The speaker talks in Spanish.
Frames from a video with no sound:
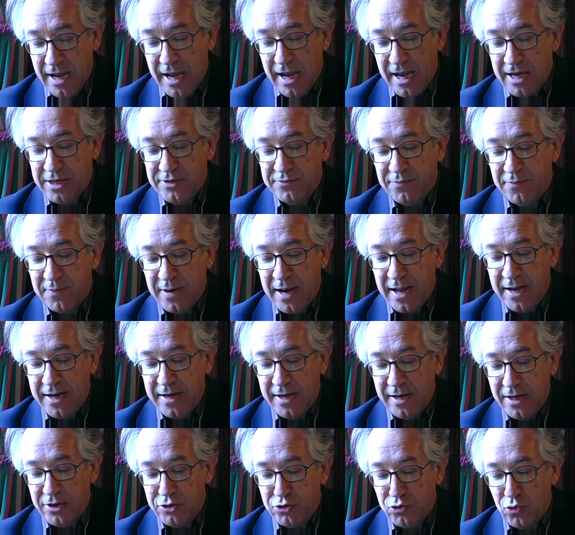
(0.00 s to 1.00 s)
Es
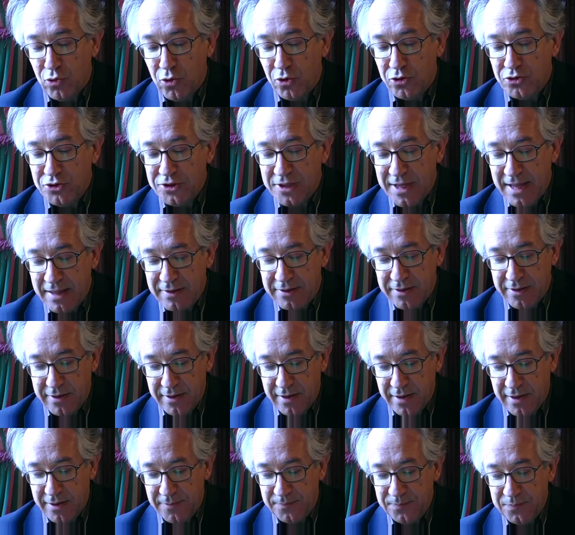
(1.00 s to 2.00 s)
frágil su
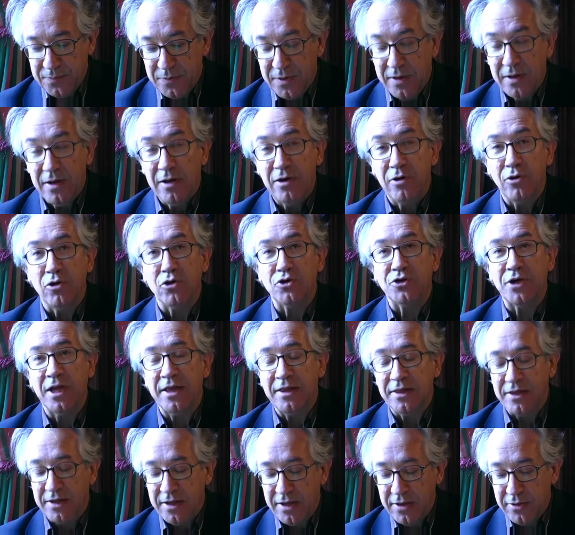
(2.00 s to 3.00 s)
constancia, los
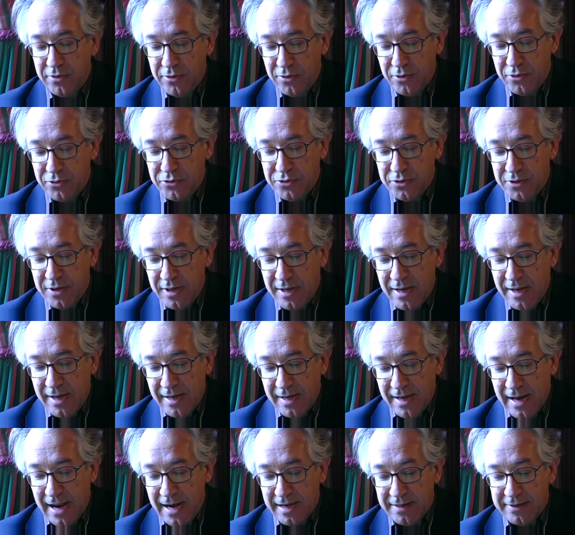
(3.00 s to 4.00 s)
sentidos
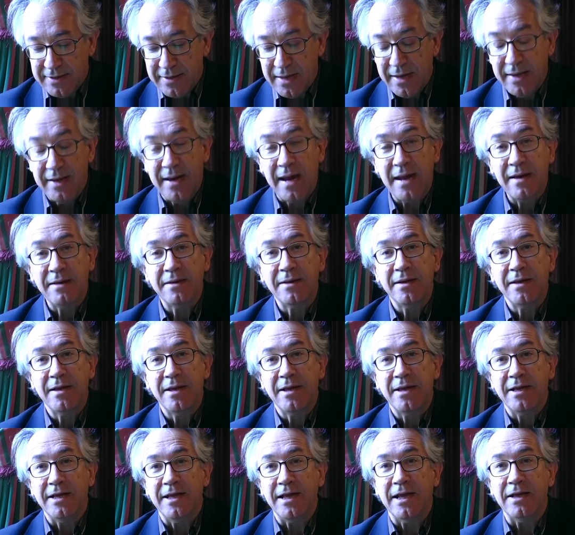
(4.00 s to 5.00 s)
la alteran
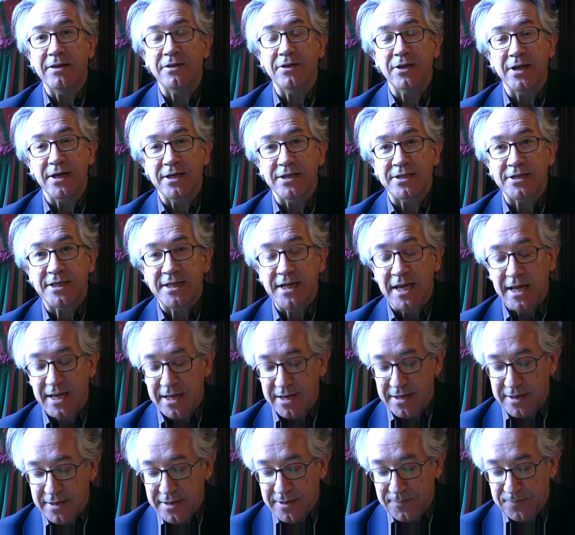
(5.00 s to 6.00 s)
y entre
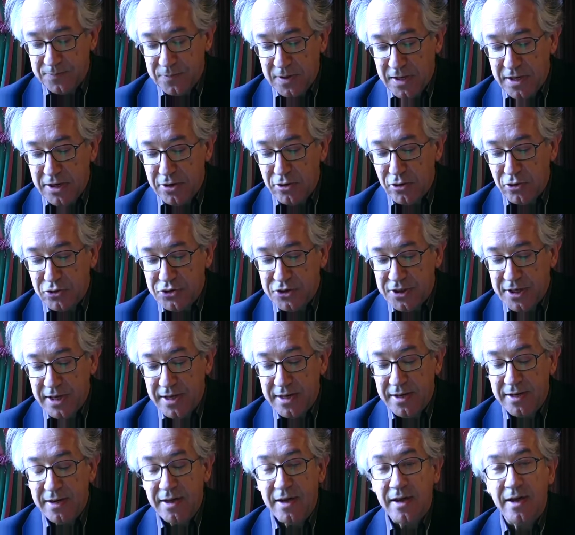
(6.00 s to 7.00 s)
ser y no
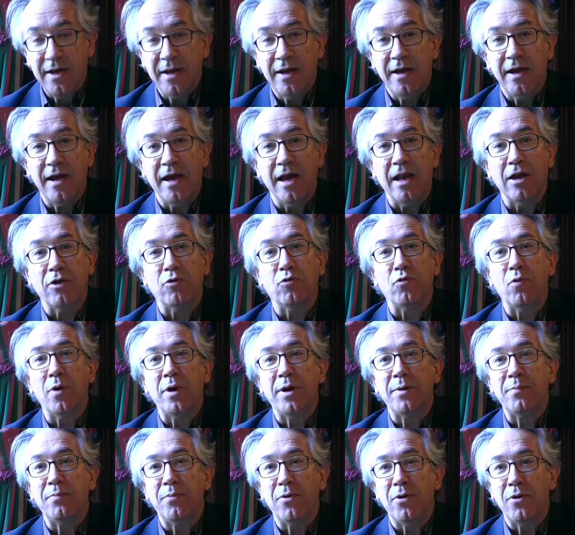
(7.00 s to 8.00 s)
ser el
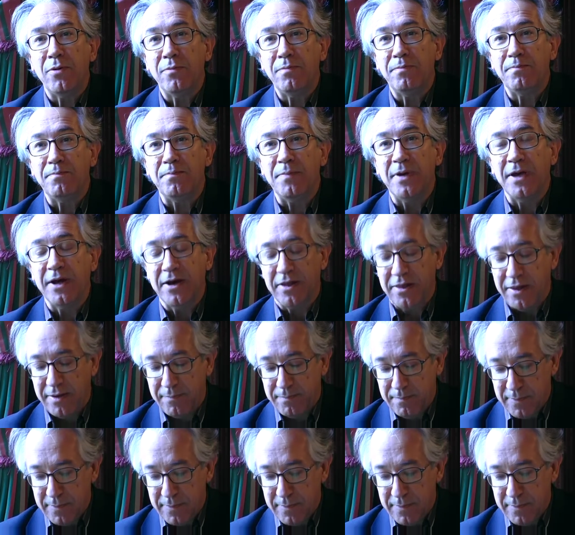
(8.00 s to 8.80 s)
cuerpo pierde